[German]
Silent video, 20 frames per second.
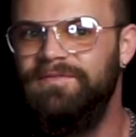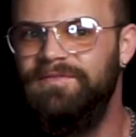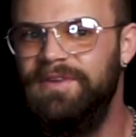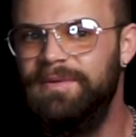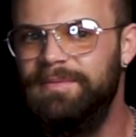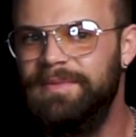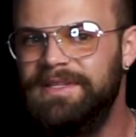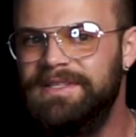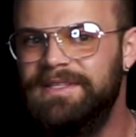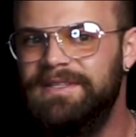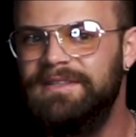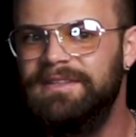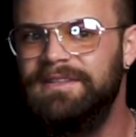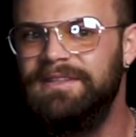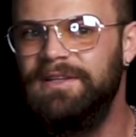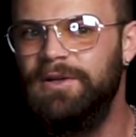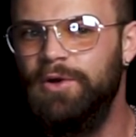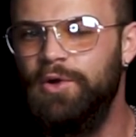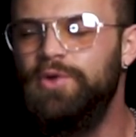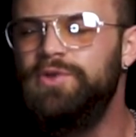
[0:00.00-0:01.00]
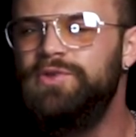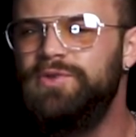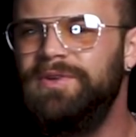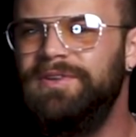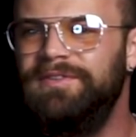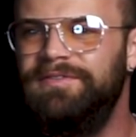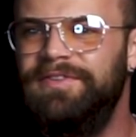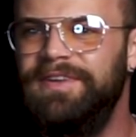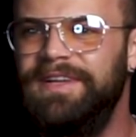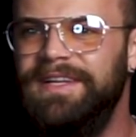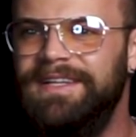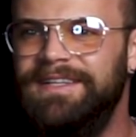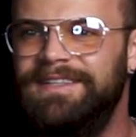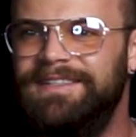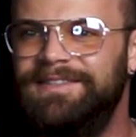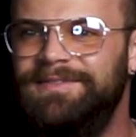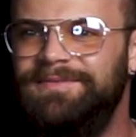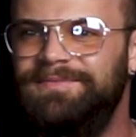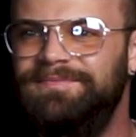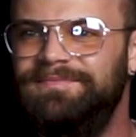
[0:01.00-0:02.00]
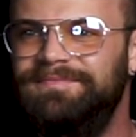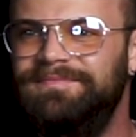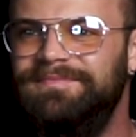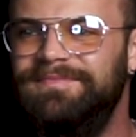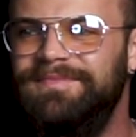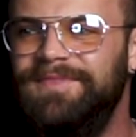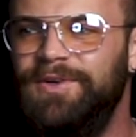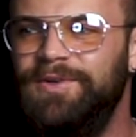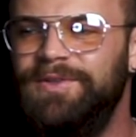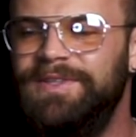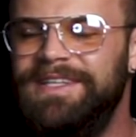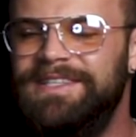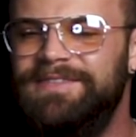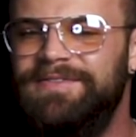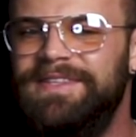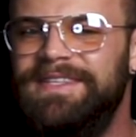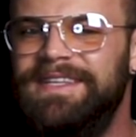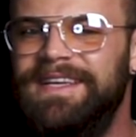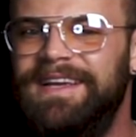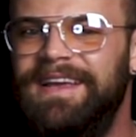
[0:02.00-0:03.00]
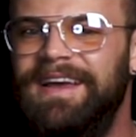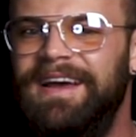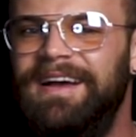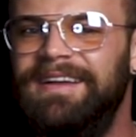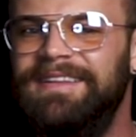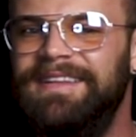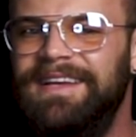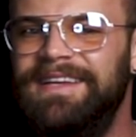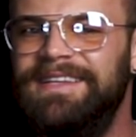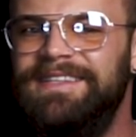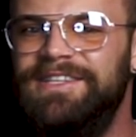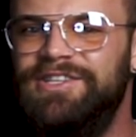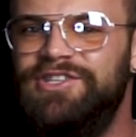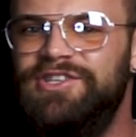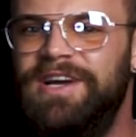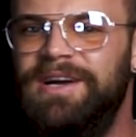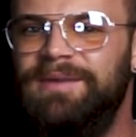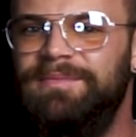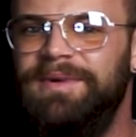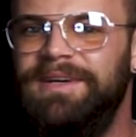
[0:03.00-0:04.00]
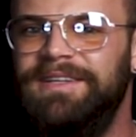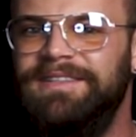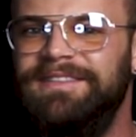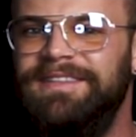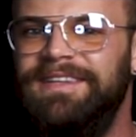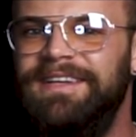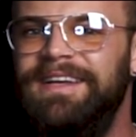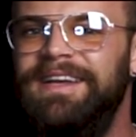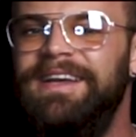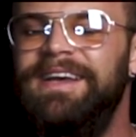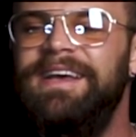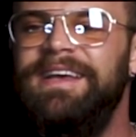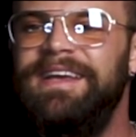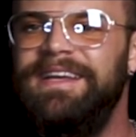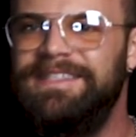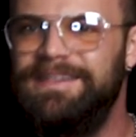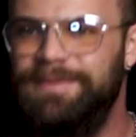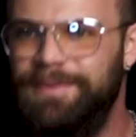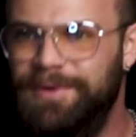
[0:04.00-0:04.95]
wie man Lösungen findet. Und das wird seinen Charakter richtig stark machen. Jetzt